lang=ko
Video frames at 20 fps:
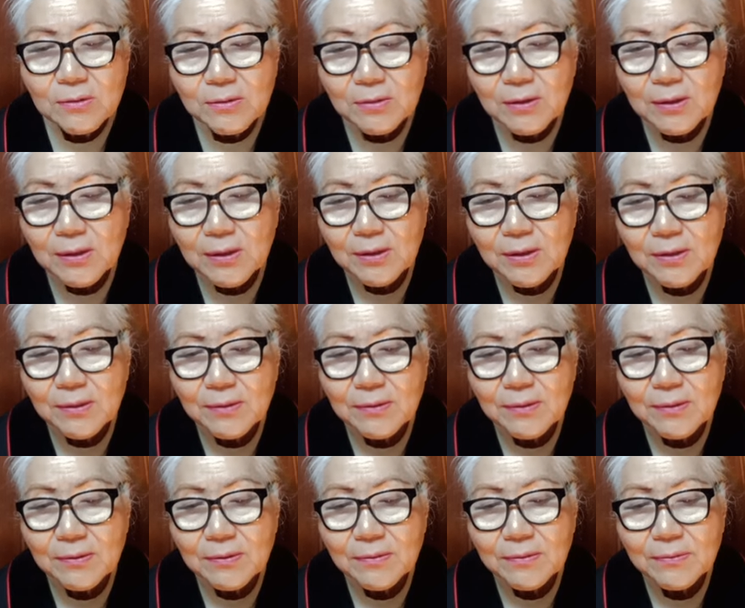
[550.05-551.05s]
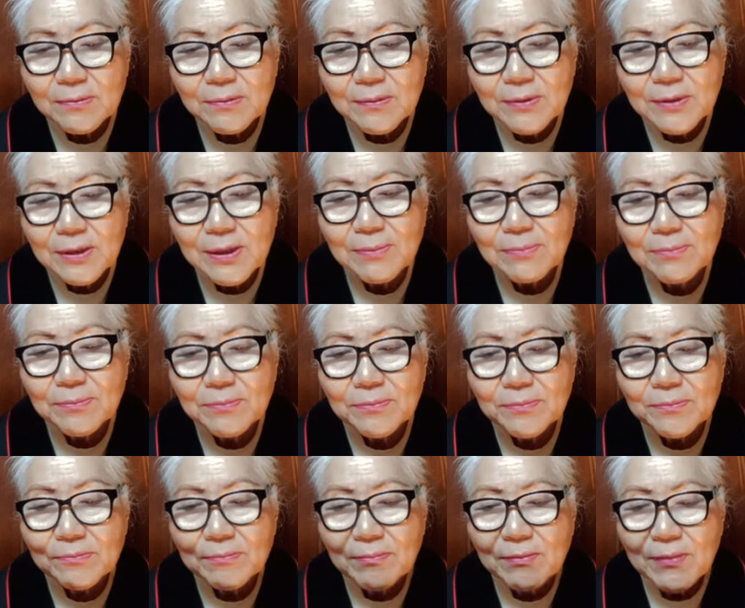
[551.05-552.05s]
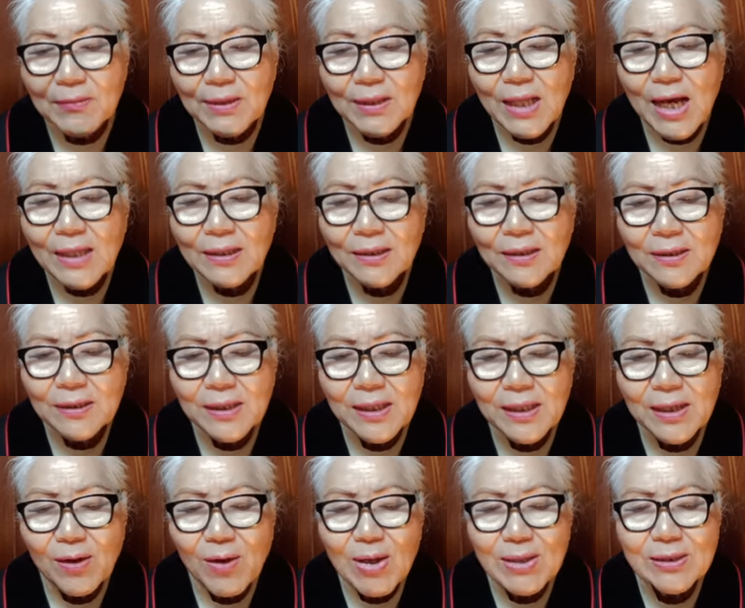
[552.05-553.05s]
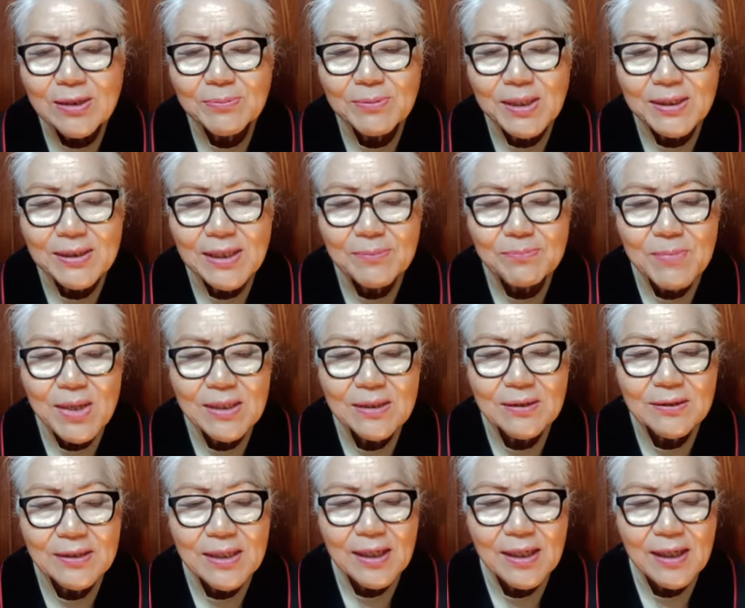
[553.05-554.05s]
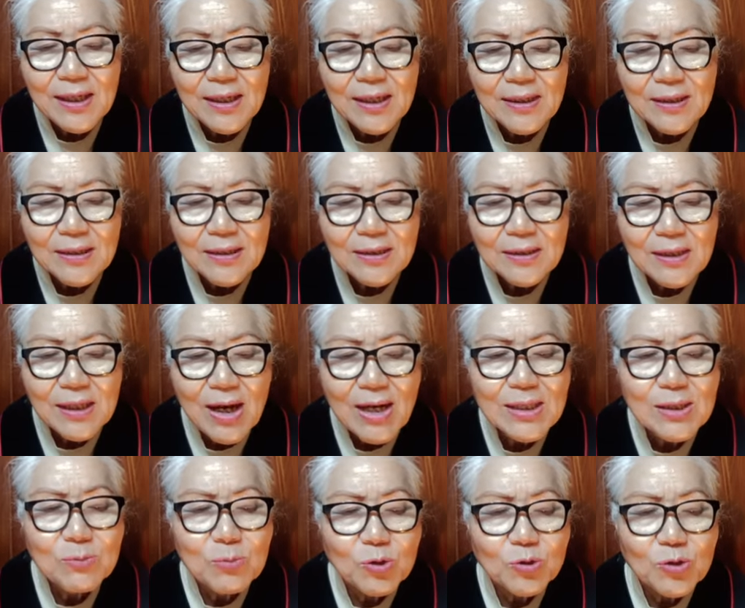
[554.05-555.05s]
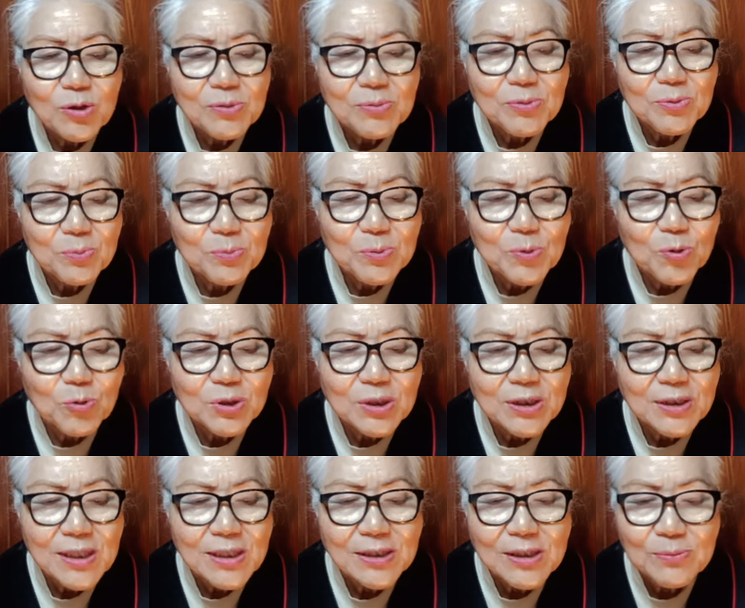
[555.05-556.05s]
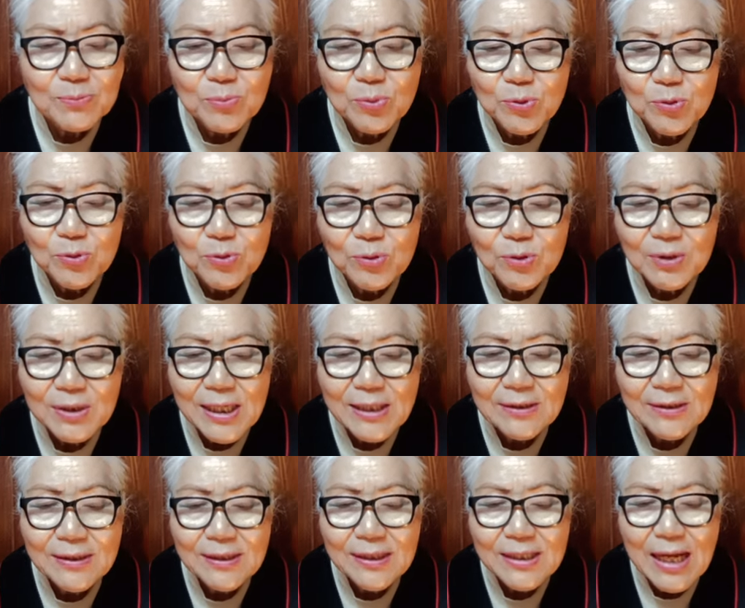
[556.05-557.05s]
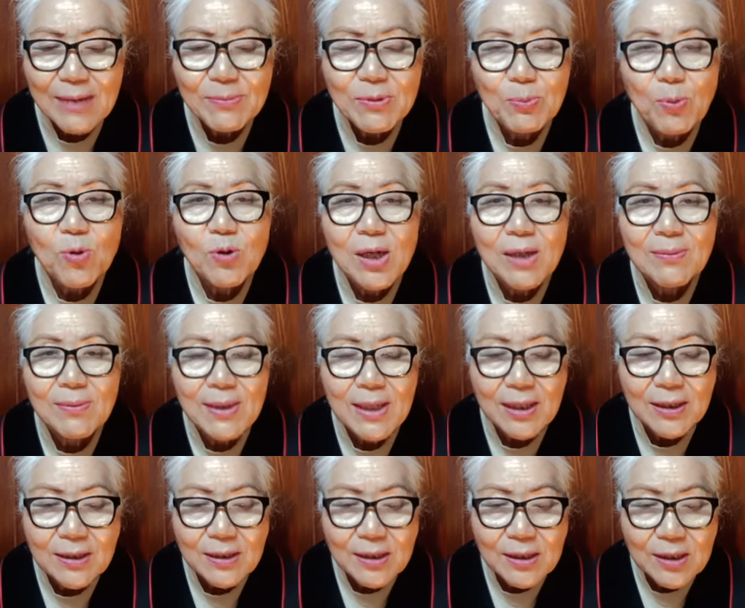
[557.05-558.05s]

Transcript: 예, 참 나의 황금계단 맨 끝에 황금 옷을 입고 서 계신 분을 나는 남이 볼까봐